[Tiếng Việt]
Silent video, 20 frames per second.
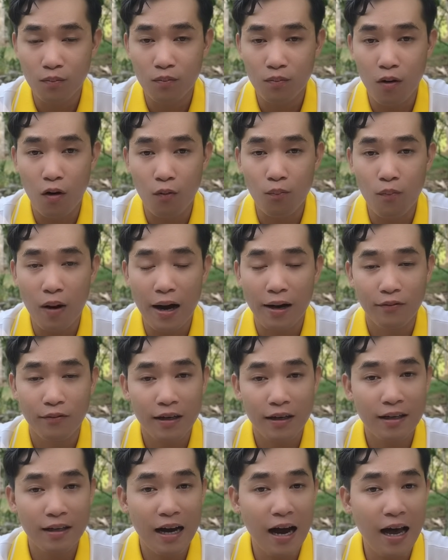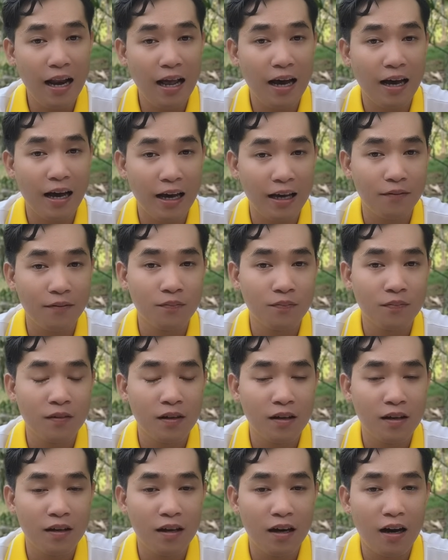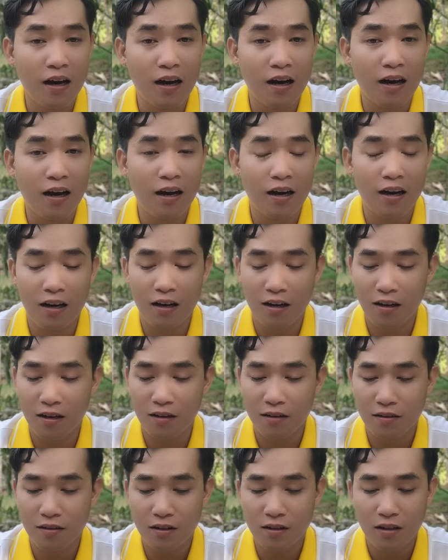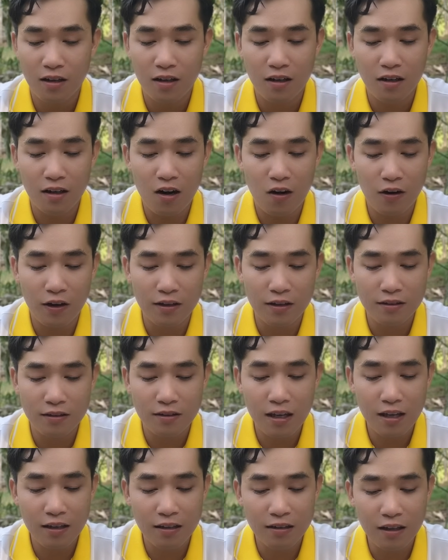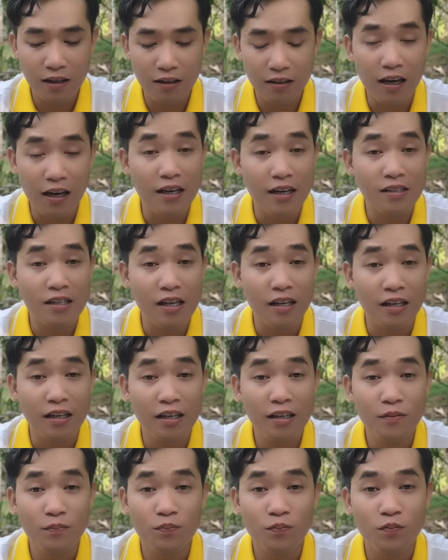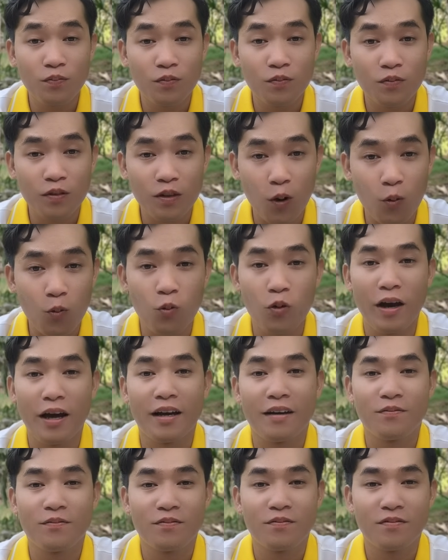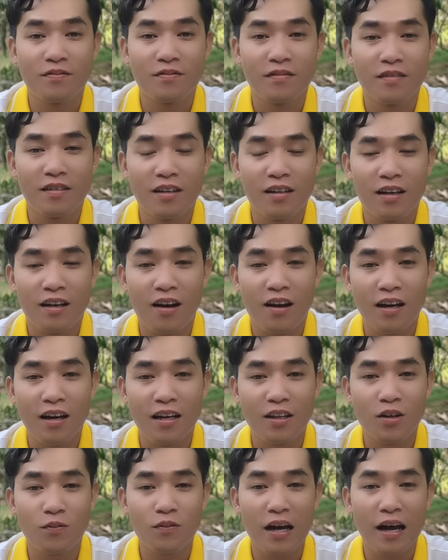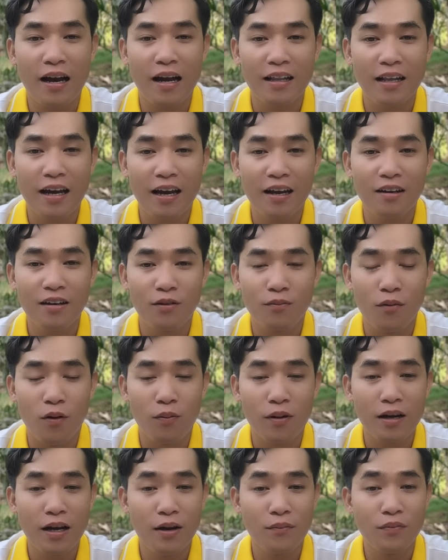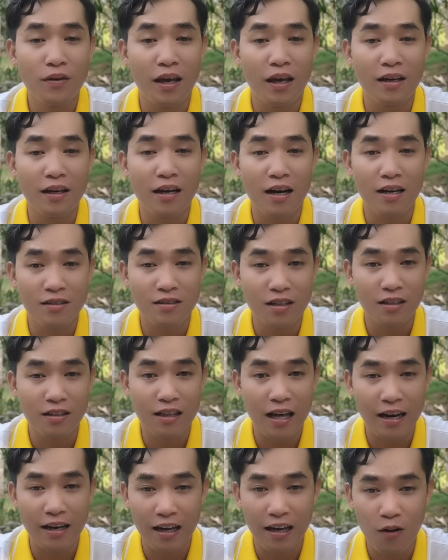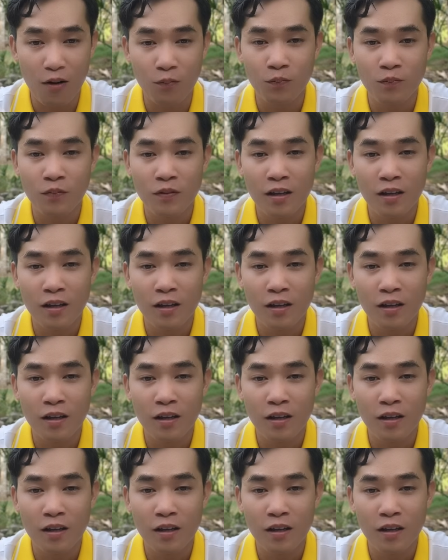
một bài viết khá là hay à, rồi tin từ nghệ sĩ Ngọc Quyền đó thì chúng ta đã thấy được một cái đêm diễn thật sự thành công